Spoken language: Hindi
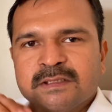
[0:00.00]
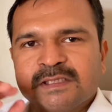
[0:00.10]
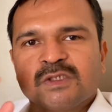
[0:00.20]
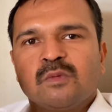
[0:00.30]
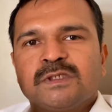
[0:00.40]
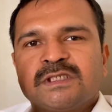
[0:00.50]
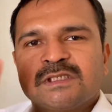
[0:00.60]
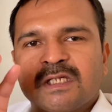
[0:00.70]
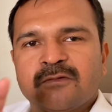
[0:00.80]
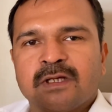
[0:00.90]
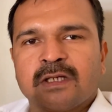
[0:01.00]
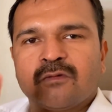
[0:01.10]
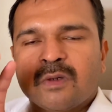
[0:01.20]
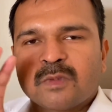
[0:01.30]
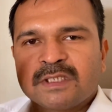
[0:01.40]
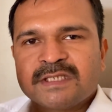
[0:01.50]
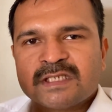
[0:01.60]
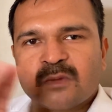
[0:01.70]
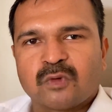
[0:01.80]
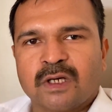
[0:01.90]
जैसे ओ सर्टिफिकेट है वो आपका तीन
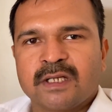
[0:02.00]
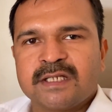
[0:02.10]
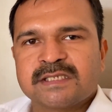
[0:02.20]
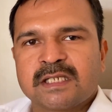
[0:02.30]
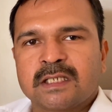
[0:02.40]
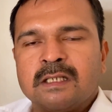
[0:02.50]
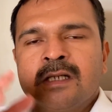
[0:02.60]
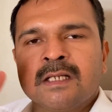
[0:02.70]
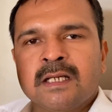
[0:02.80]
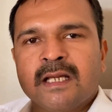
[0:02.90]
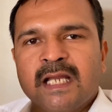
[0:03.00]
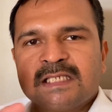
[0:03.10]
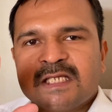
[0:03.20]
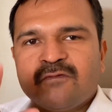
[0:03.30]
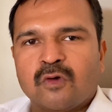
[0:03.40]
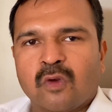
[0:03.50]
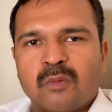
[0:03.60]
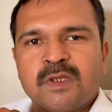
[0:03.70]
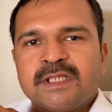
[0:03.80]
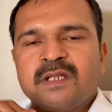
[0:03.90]
साल पुराना नहीं चलेगा ऐसी फ़ोटो
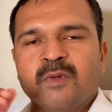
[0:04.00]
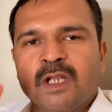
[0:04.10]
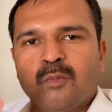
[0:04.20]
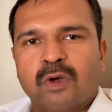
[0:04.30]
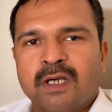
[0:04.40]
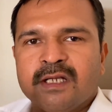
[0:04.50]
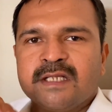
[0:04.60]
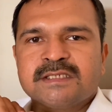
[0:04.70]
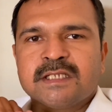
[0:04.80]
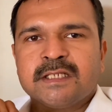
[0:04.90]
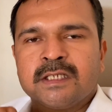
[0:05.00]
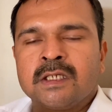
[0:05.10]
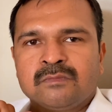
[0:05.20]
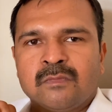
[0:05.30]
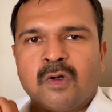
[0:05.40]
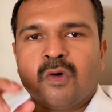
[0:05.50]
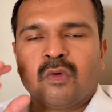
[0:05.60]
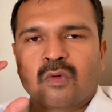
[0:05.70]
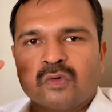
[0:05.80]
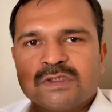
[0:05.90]
आपकी तीन महीने पुरानी नहीं चलेगी
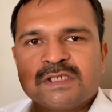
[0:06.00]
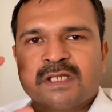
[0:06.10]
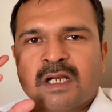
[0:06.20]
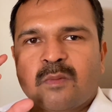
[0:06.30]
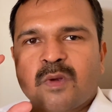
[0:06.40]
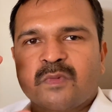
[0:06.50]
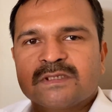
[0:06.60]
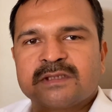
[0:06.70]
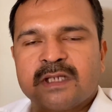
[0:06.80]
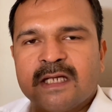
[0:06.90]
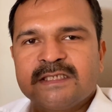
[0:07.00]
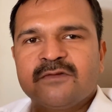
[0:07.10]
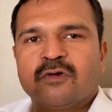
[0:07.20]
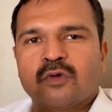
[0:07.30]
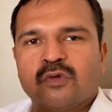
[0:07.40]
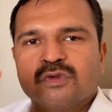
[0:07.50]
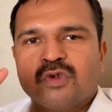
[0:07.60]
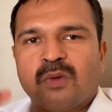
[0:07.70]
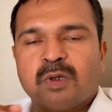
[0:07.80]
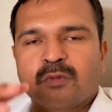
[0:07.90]
और कोशिश करें आपके पास ऐसी फ़ोटो हो जो
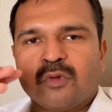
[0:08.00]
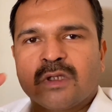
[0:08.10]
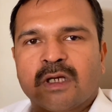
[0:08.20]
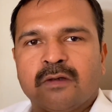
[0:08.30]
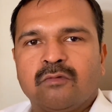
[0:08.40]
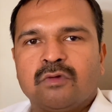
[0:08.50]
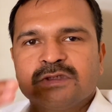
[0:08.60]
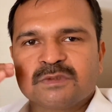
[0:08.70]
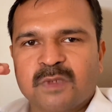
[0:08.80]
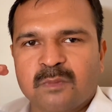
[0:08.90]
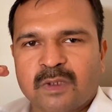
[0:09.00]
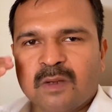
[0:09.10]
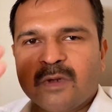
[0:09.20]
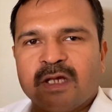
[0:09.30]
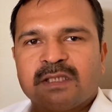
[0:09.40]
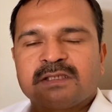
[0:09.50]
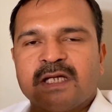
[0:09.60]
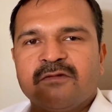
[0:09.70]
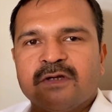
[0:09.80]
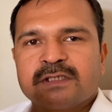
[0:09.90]
आप अपलोड कर रहे हो वो जिसमें आप कैमरे की
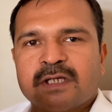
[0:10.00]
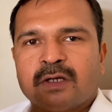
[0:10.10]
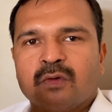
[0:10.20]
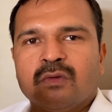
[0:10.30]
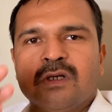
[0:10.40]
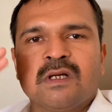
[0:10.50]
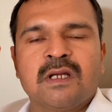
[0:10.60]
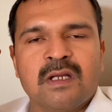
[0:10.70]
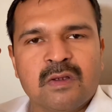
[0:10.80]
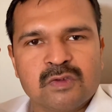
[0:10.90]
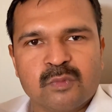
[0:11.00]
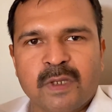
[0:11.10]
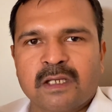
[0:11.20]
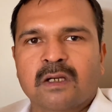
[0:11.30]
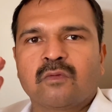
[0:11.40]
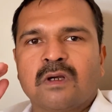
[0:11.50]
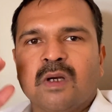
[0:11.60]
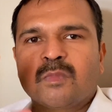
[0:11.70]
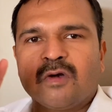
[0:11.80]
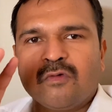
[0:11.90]
साइड फेस कर रहे हो जो बैकग्राउंड है
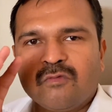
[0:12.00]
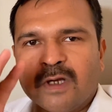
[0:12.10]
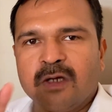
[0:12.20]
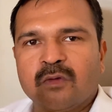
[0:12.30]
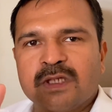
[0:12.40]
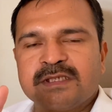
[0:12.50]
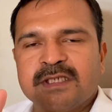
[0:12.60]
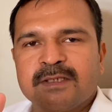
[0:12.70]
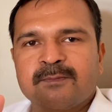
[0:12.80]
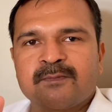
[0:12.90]
आपका वो वाइट होना चाहिए